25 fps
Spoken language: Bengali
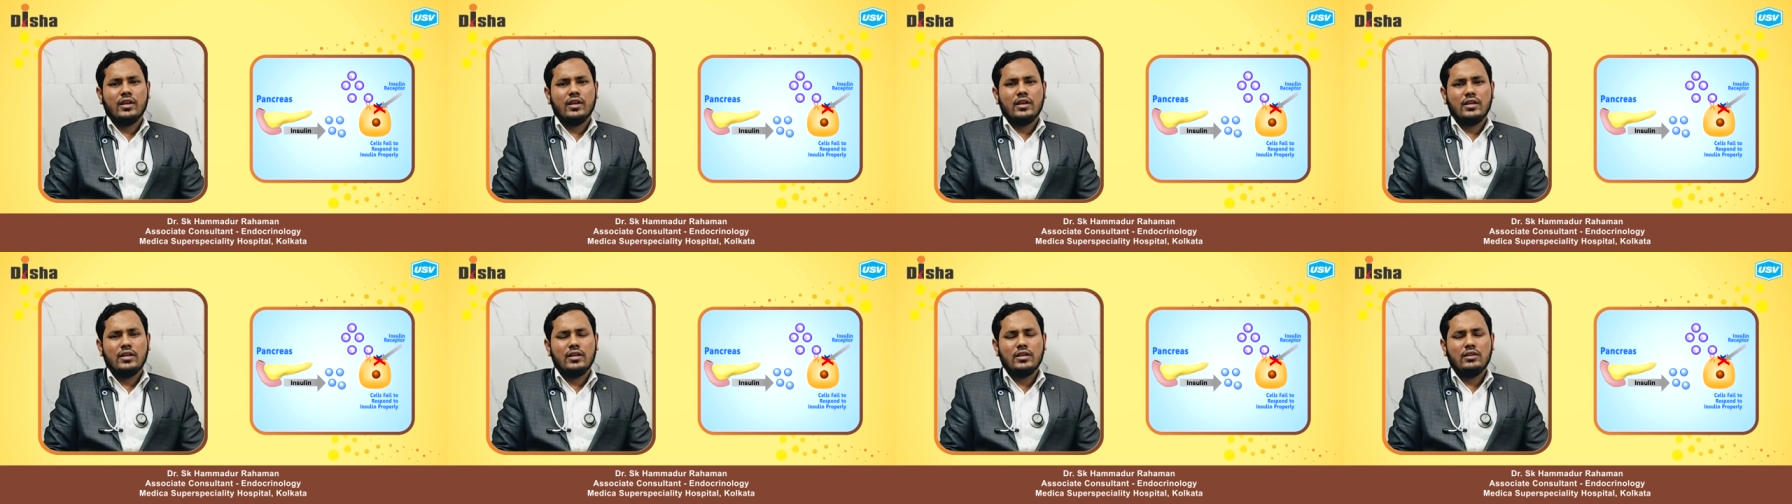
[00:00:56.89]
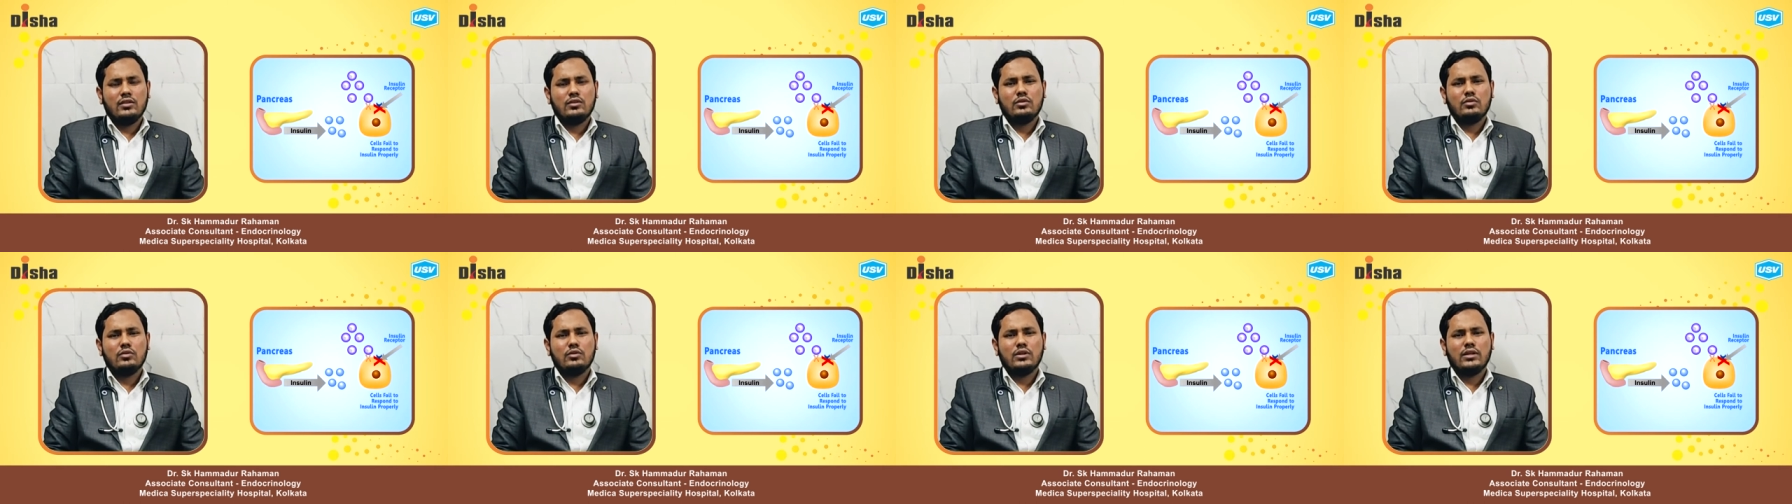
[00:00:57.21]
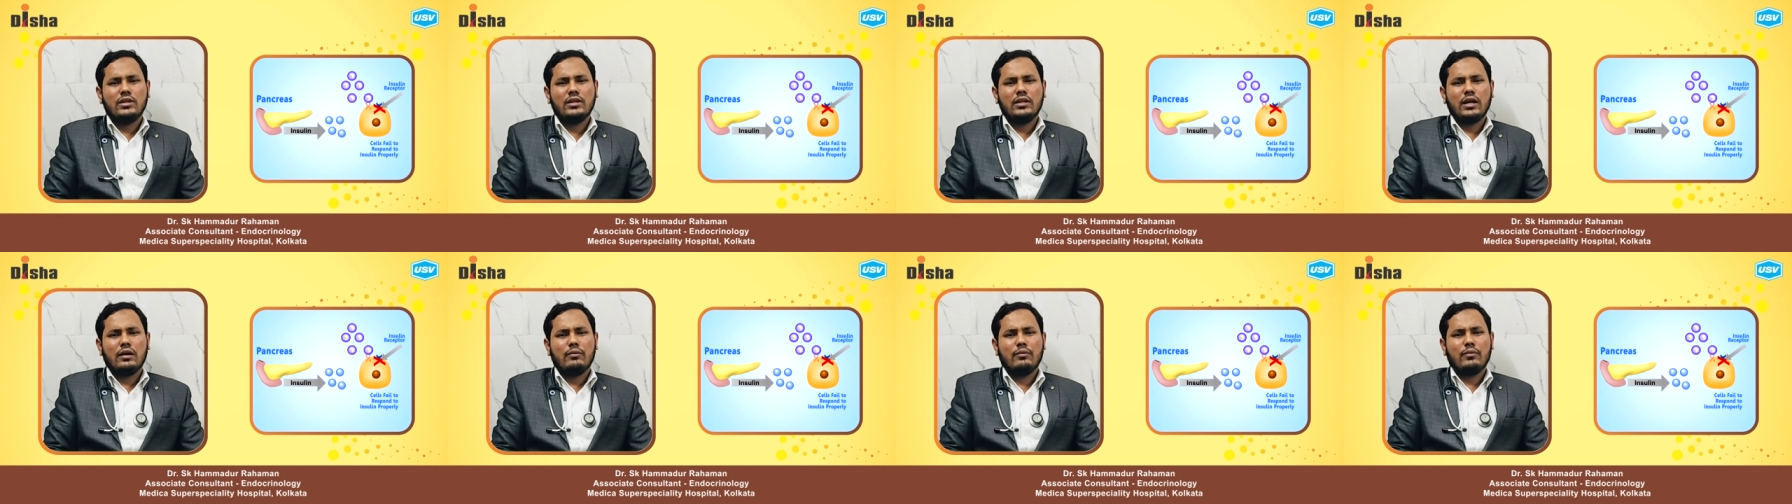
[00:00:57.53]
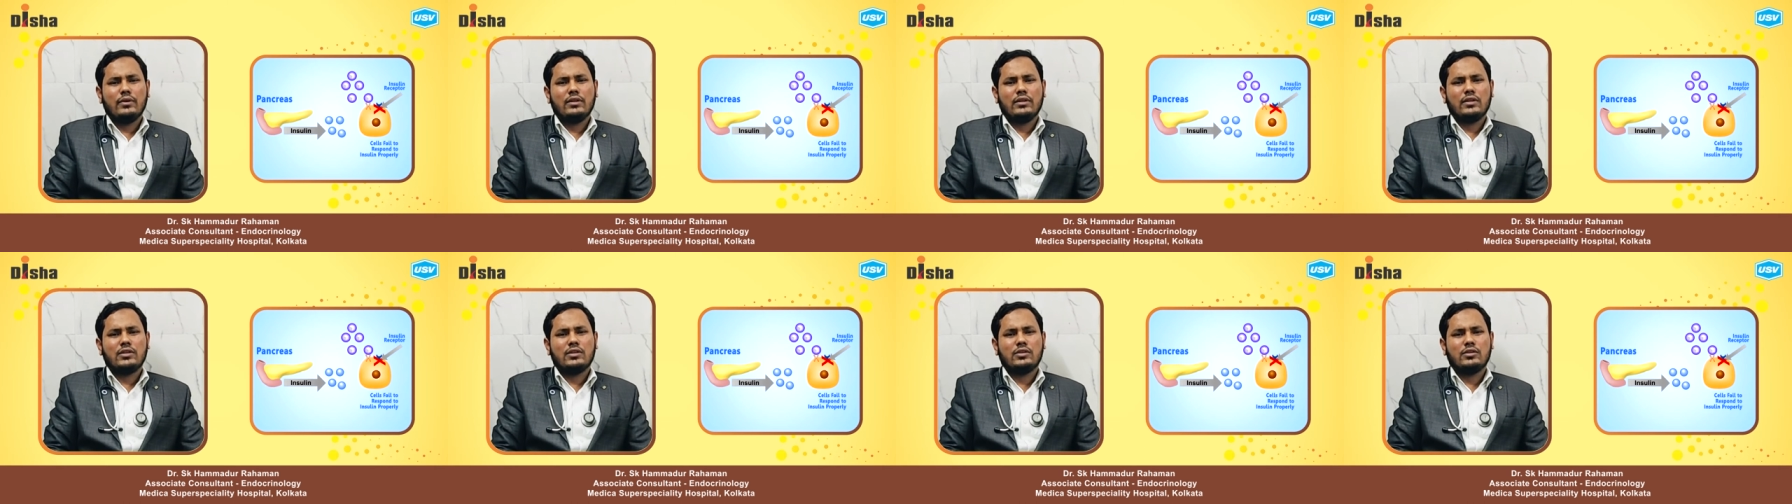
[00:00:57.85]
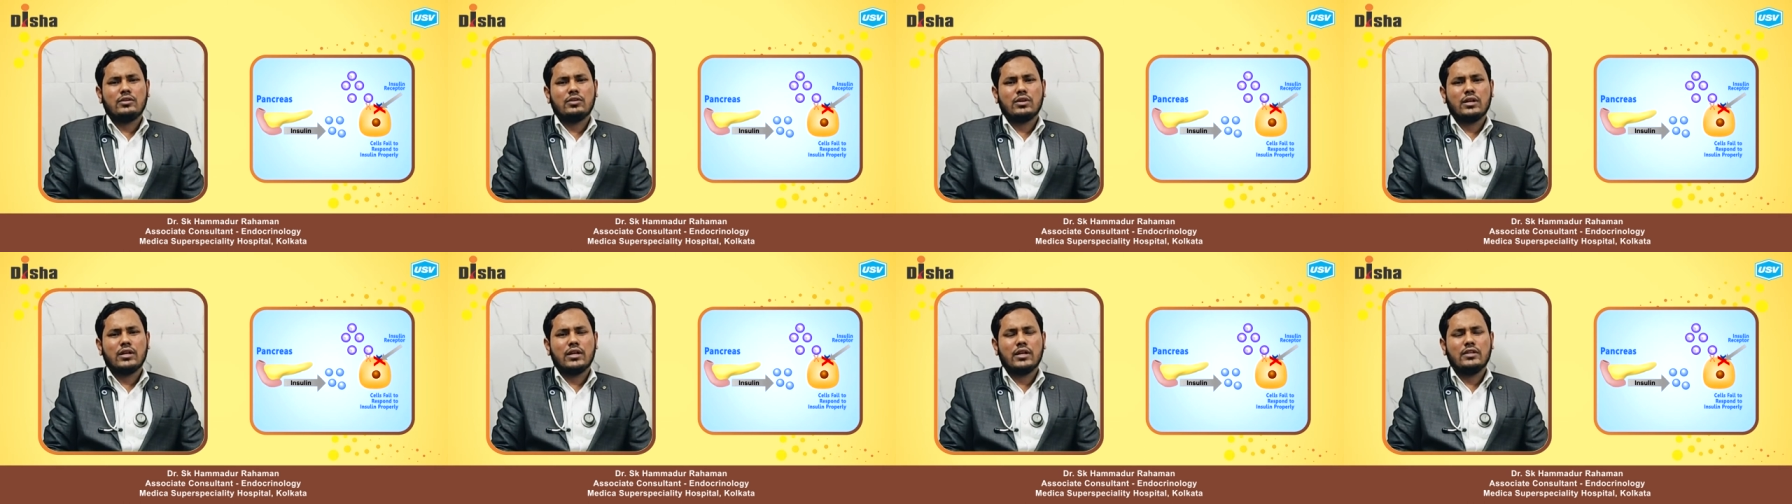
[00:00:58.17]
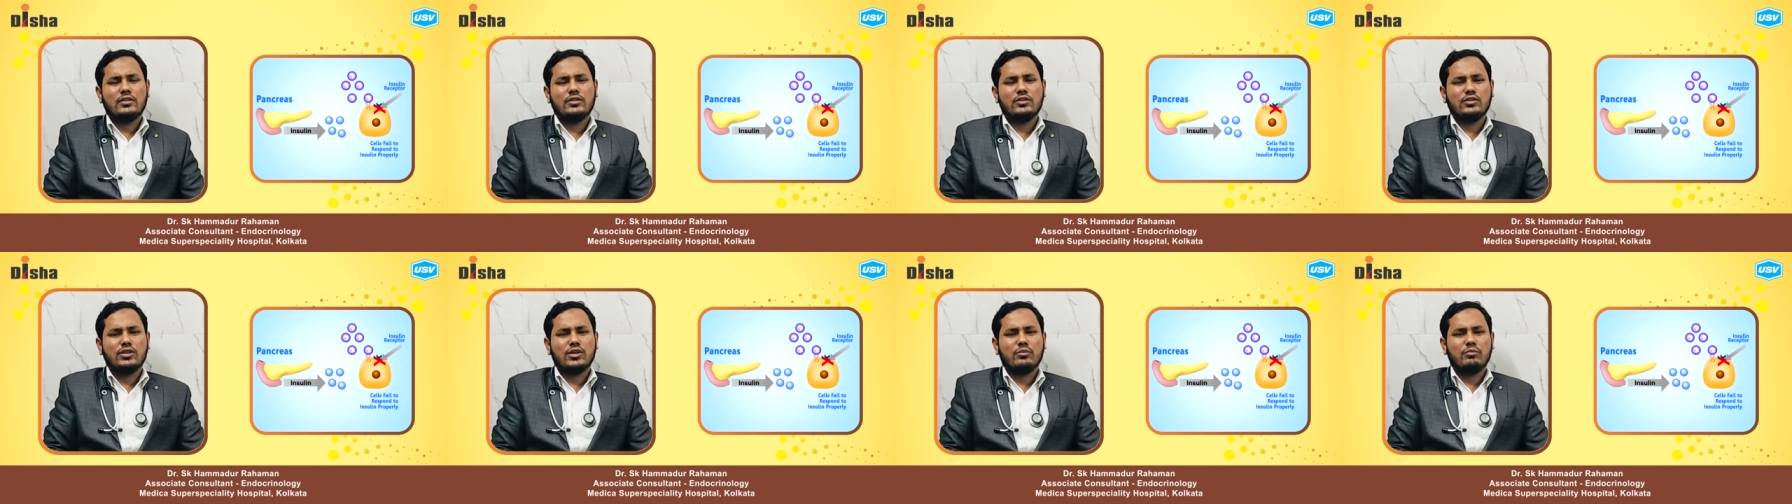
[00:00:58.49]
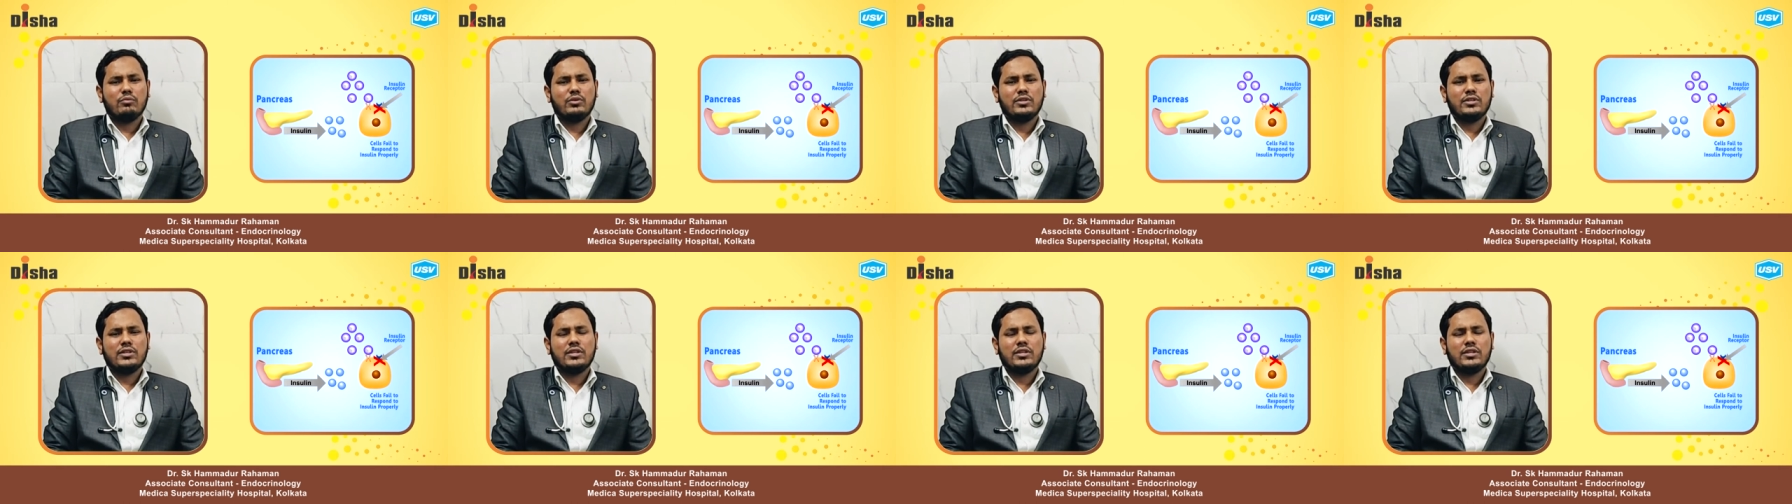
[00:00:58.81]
এই ইনসুলিন আমাদের শরীরের জন্য